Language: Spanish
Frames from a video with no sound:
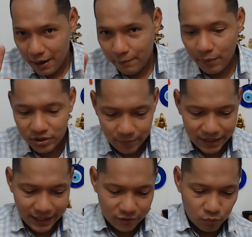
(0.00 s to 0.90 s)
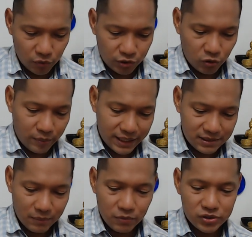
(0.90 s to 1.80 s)
Vamos a mirar un poquito más,
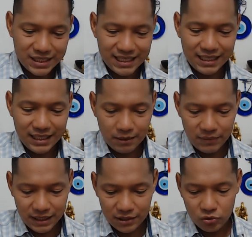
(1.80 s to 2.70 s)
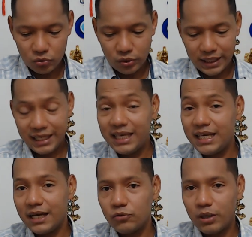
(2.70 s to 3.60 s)
vamos a seguir midiendo tu
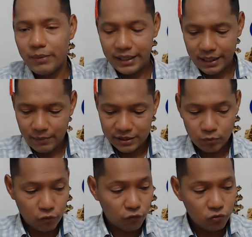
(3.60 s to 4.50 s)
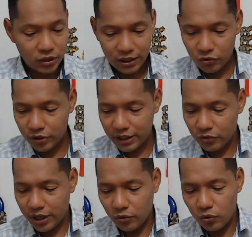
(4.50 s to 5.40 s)
energía de una manera más profunda con el
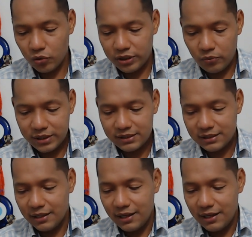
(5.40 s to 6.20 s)
oráculo de Witch.